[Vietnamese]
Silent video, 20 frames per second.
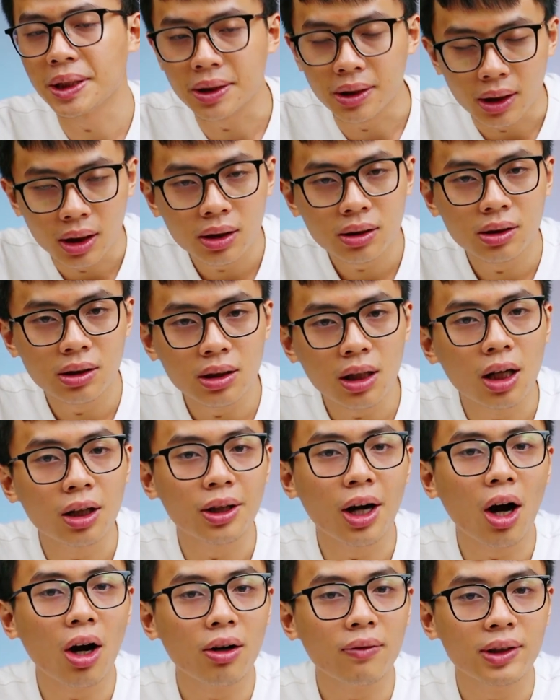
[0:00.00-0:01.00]
gì nữa, cứ ở
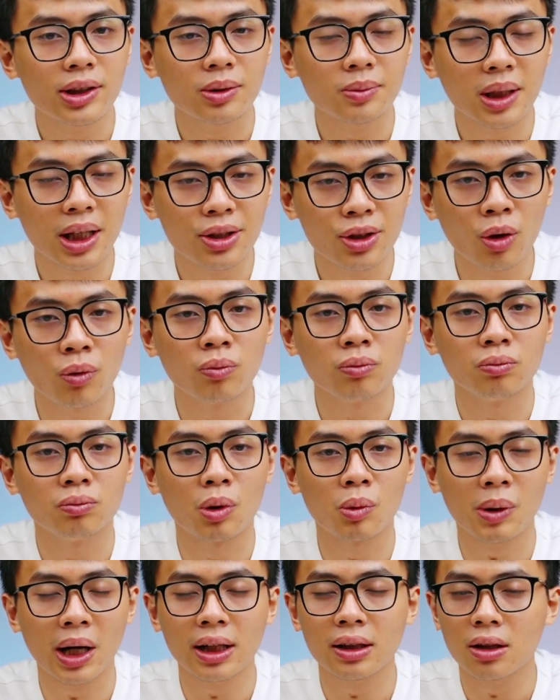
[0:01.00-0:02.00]
đó và chúng ta dùng
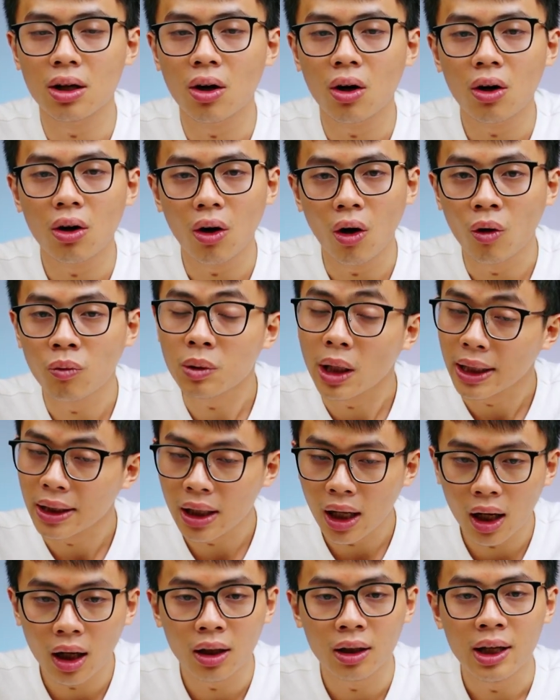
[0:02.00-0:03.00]
một cách nó ổn định
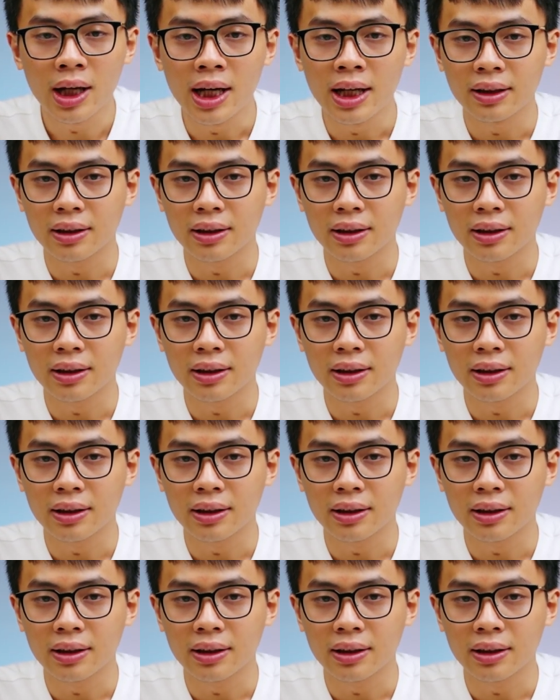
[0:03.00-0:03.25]
hơn.